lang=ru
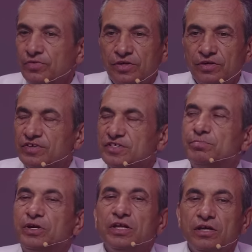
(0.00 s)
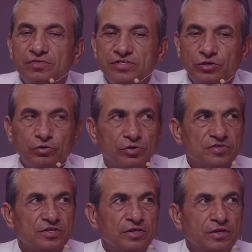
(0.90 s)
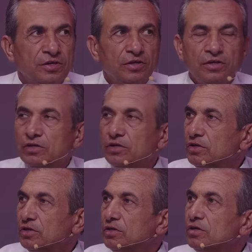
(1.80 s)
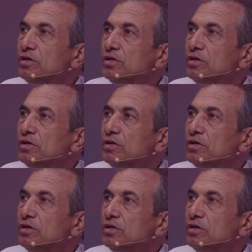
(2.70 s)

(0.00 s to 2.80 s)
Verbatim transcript: не восприняли всерьез, и,